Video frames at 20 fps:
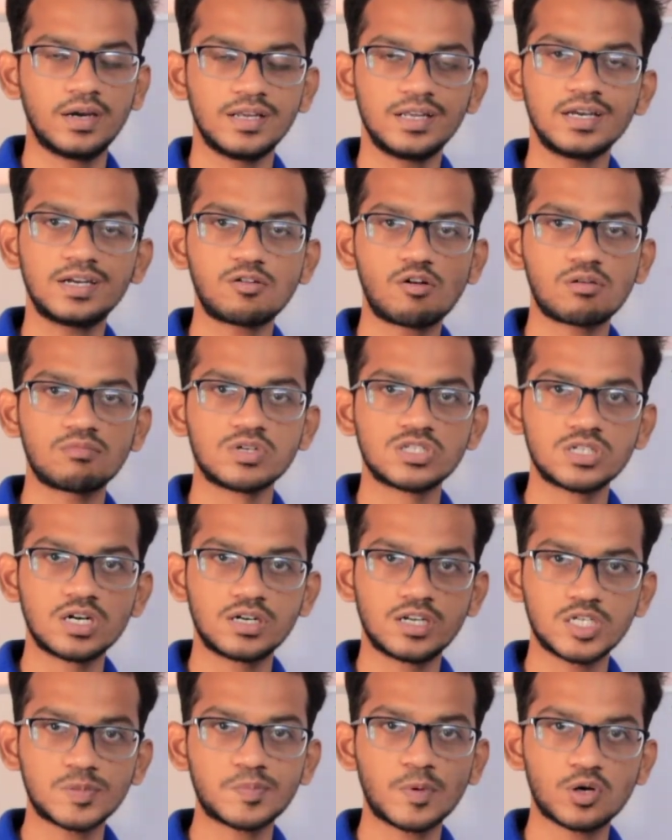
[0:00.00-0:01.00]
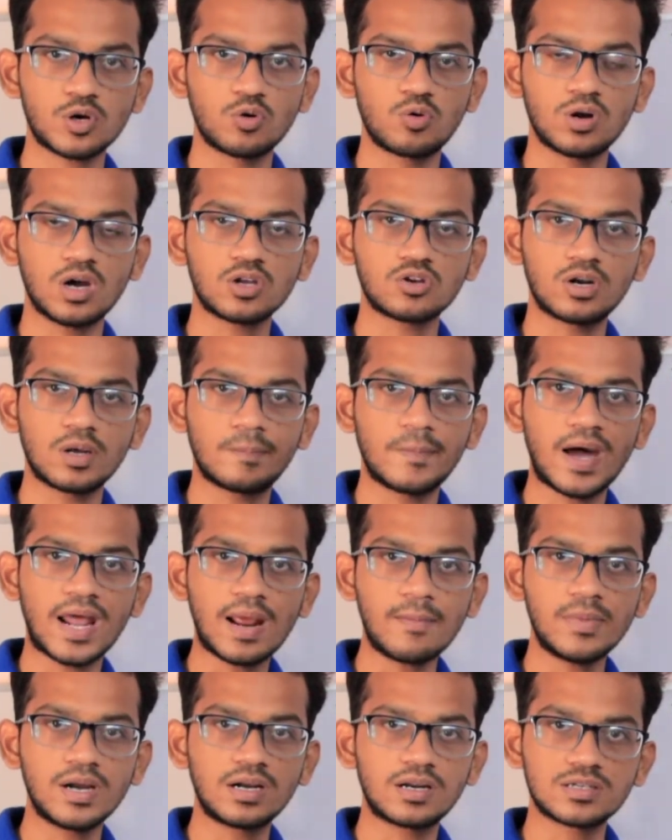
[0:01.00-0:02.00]
எதுக்கு நான் ஒரு மிஷினை டெஸ்ட் பண்ணணும்னா அதோட
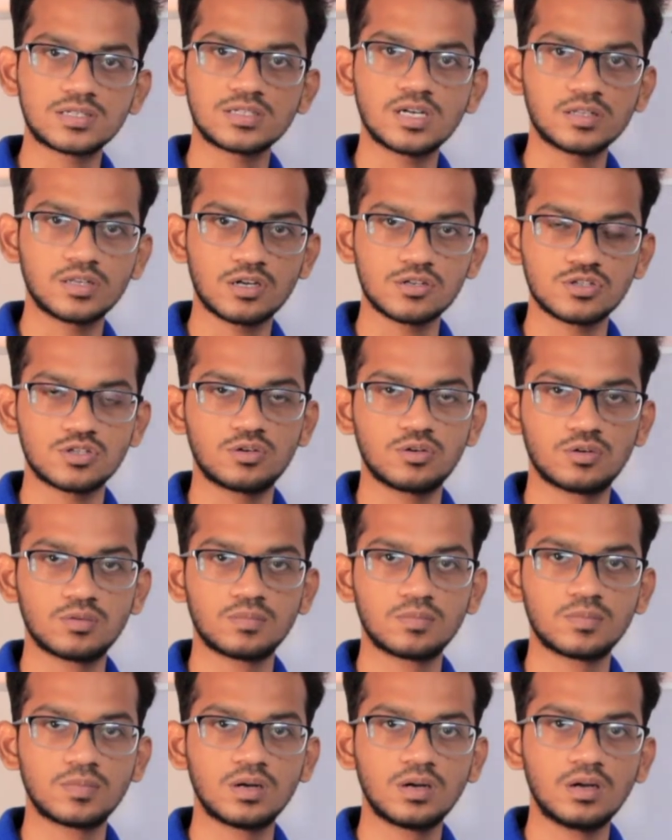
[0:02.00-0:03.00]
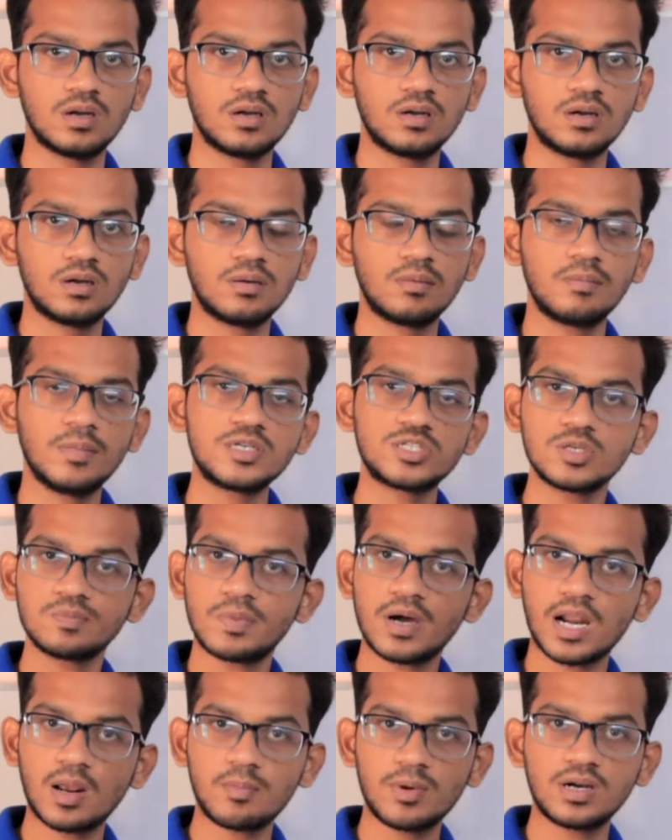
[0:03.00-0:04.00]
பேராமீட்டர்ஸ் நான் தெரிஞ்சிருக்கணும்
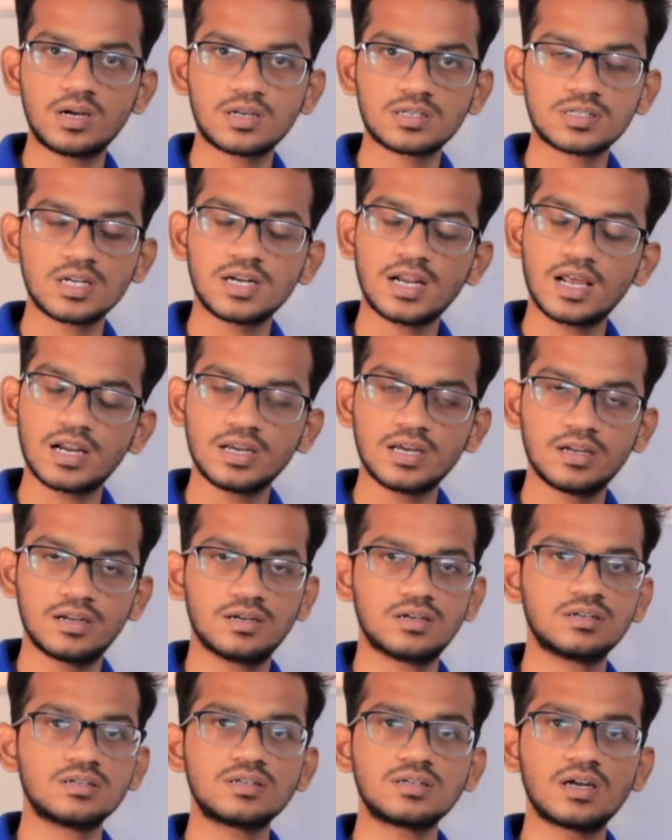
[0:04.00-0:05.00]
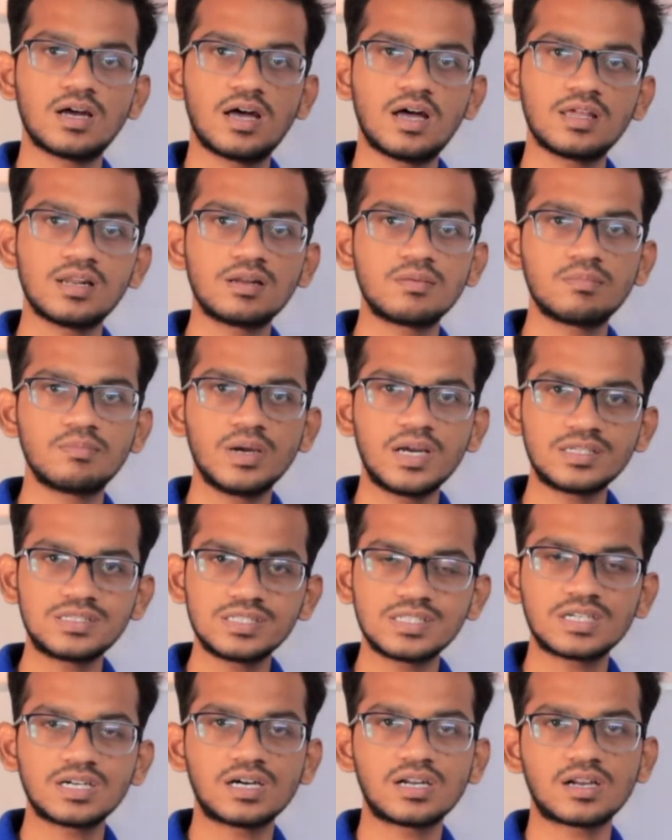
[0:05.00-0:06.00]
மிஷின் பேராமீட்டர்ஸில் நிறைய இருக்குது அதில்
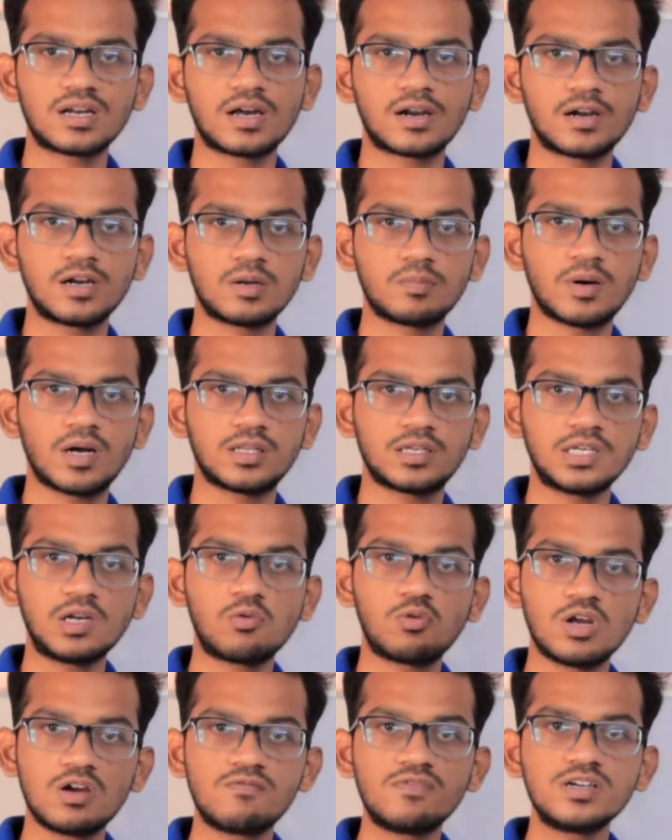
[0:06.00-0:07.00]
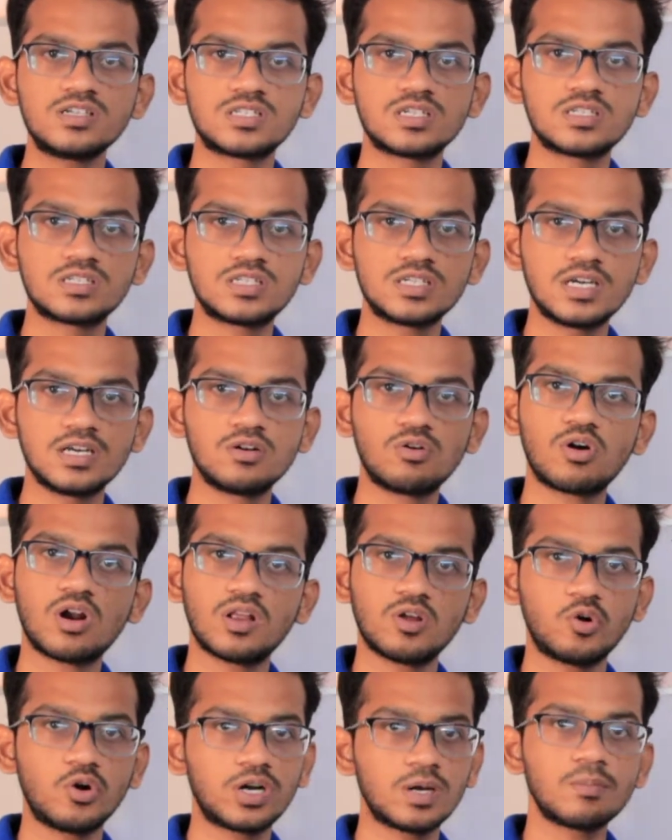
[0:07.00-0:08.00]
பேசிக்காக இருக்க ரெண்டு பார்த்தீங்கன்னா ஒன்று எஃபிஷியன்சி
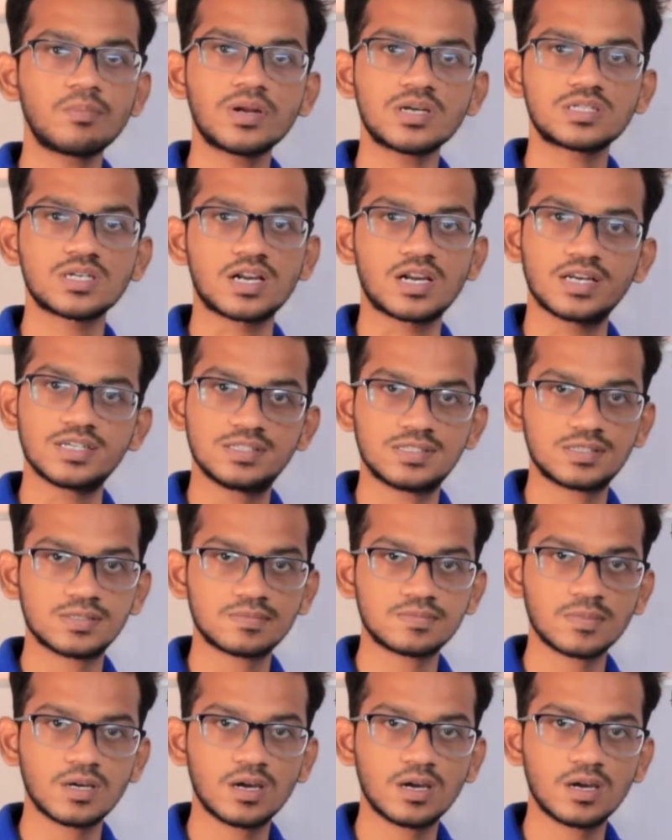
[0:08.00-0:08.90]
இன்னொன்று அதோட டெம்பரேச்சர் ரைஸ்